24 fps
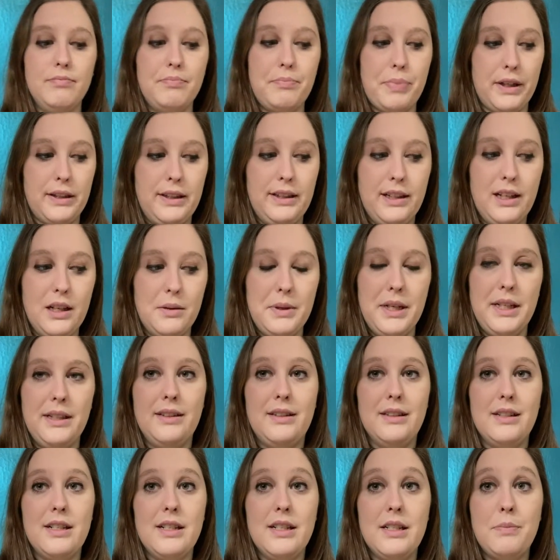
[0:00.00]

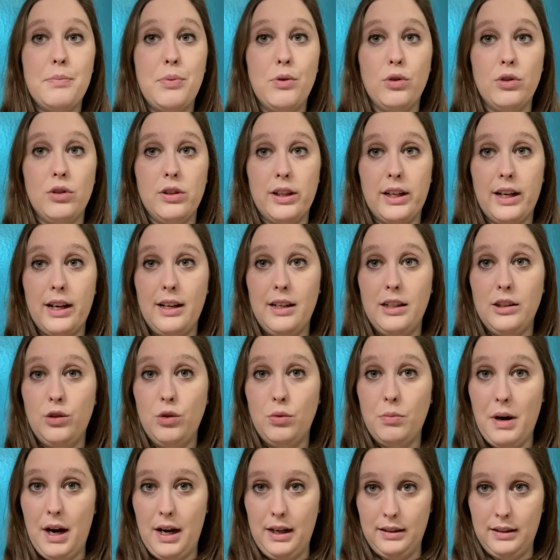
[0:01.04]
praticamente rispondere alle
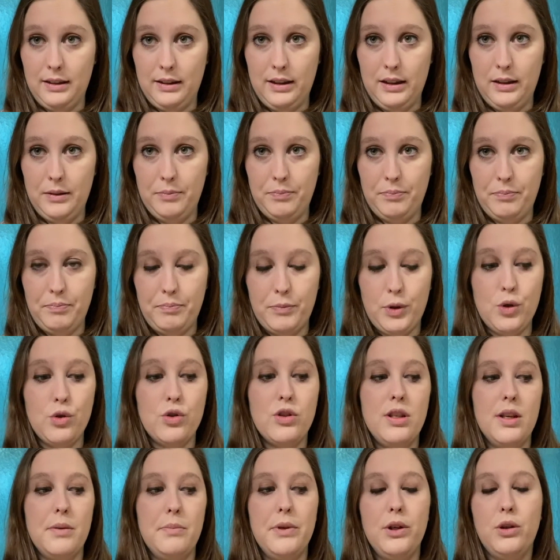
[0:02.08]
domande,
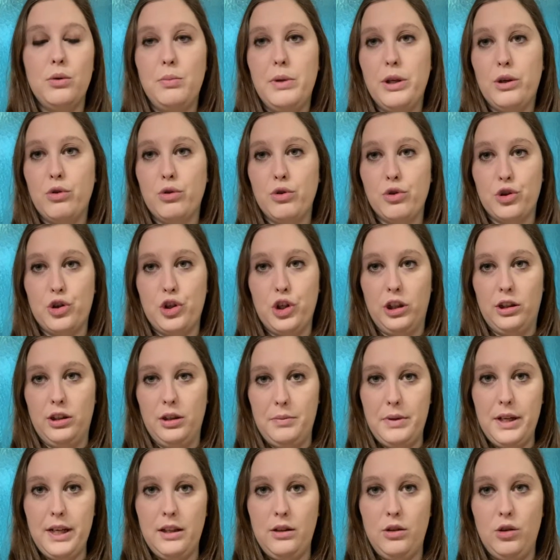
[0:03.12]
così almeno mi conoscete
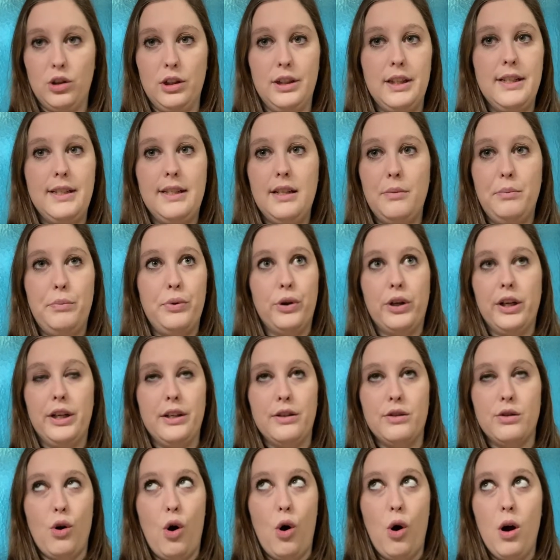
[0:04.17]
meglio, ad esempio, che
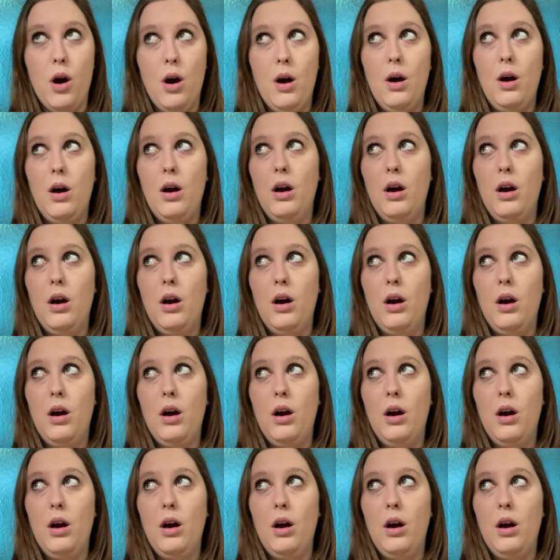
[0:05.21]
ne so,